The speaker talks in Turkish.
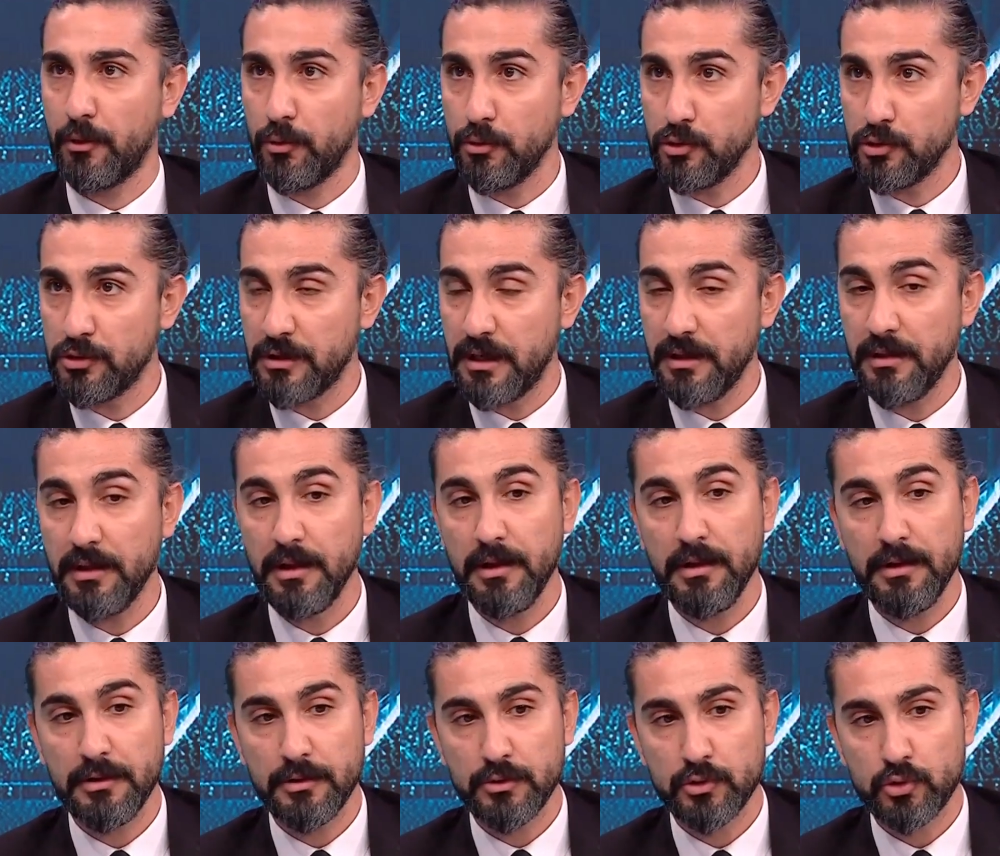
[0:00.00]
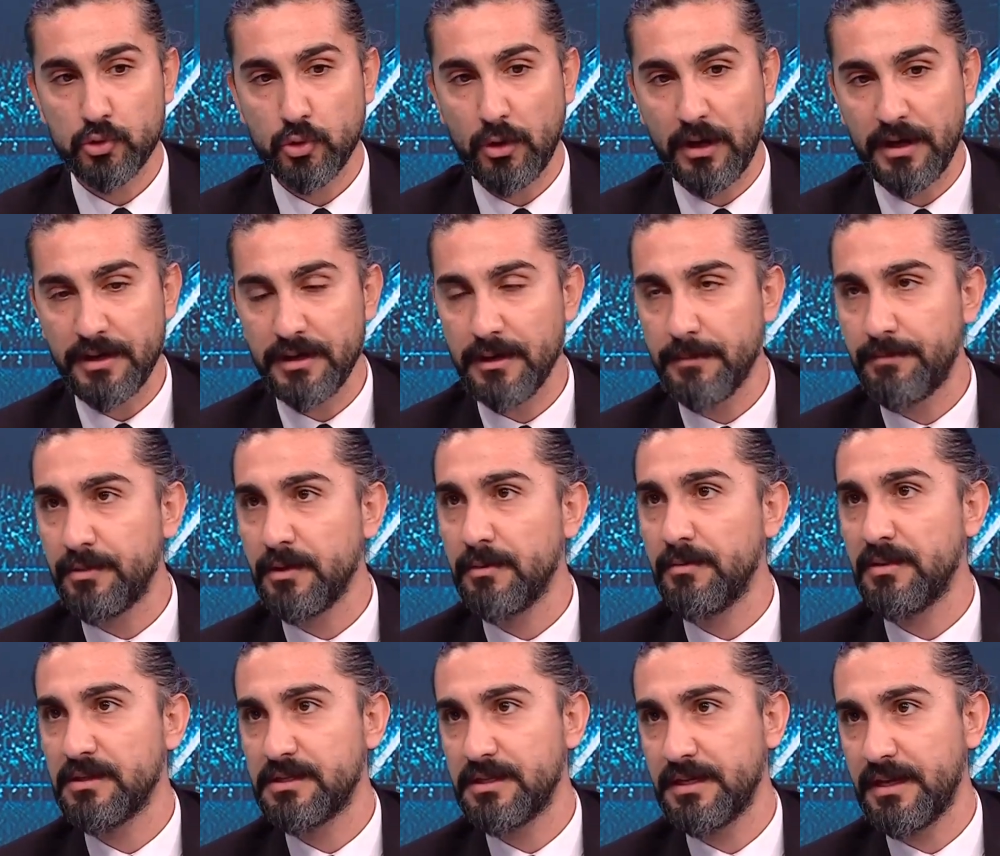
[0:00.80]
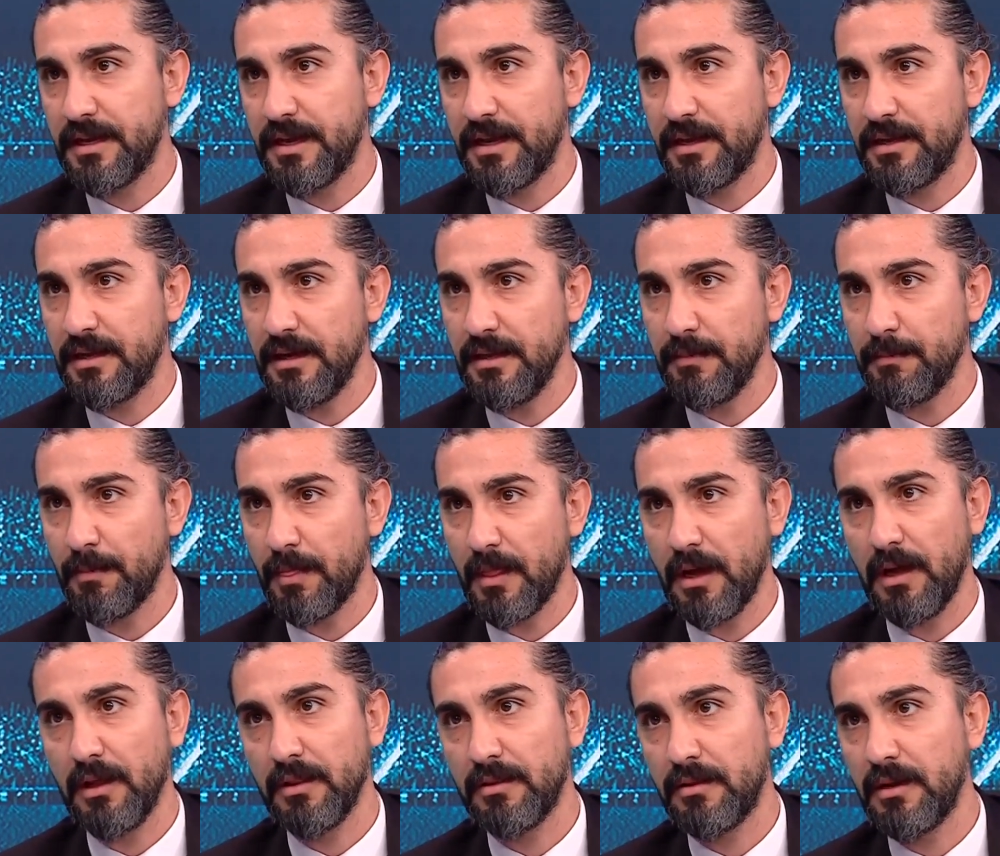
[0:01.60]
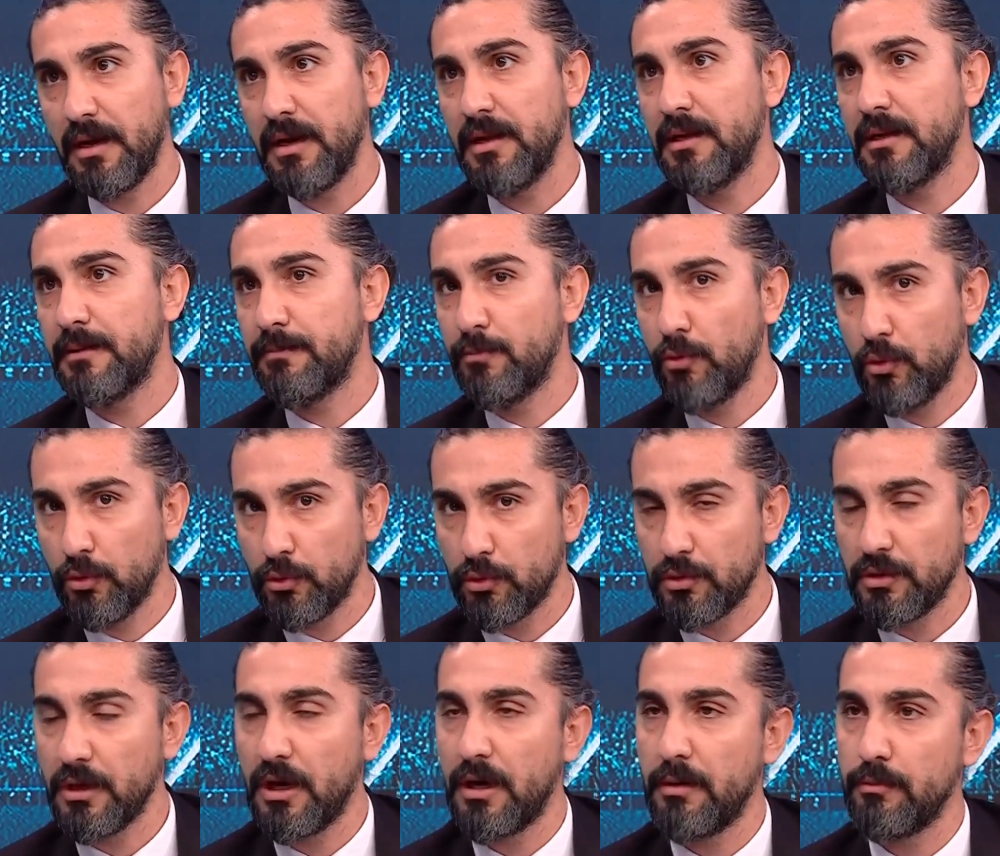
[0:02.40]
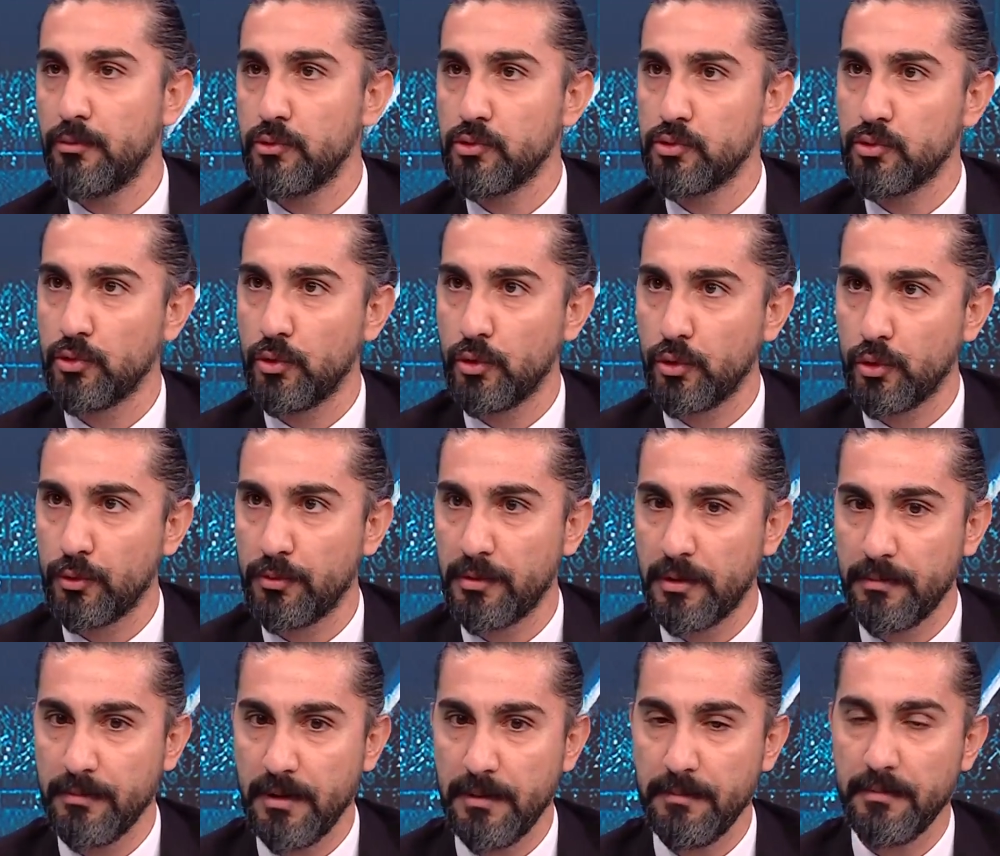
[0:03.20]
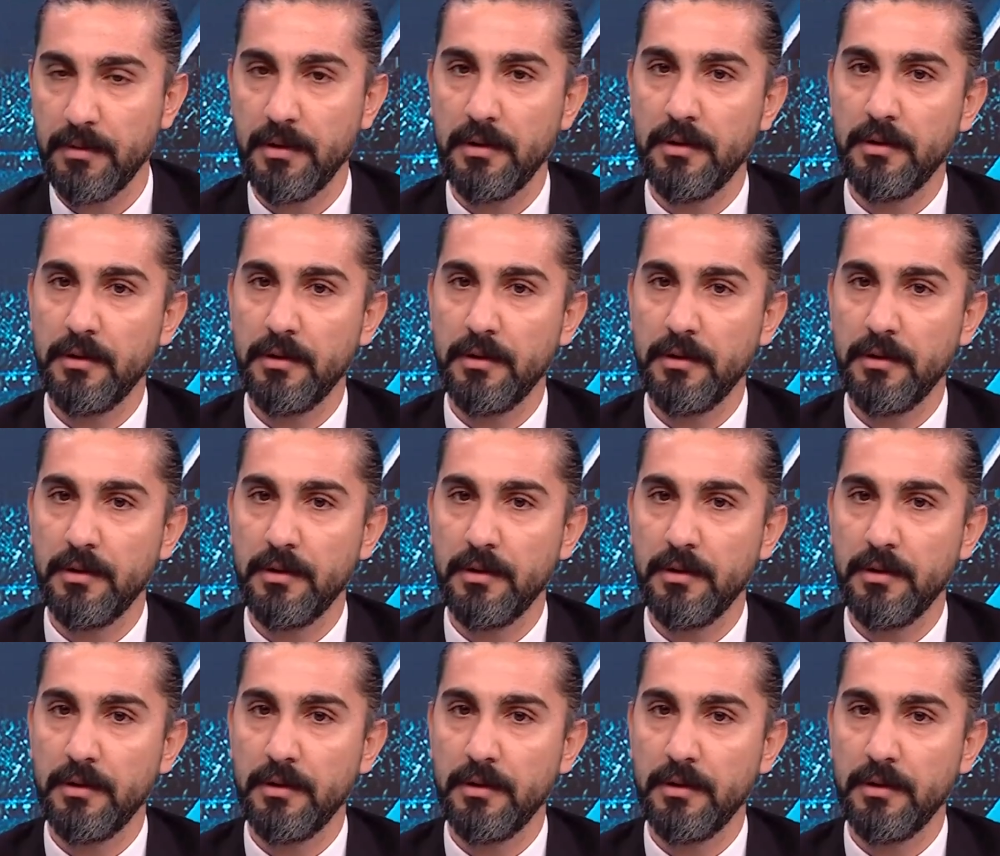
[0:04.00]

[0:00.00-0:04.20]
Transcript: O yüzden şu an yapılması gereken 6 aylık mı olur, daha mı uzun olur bilmem.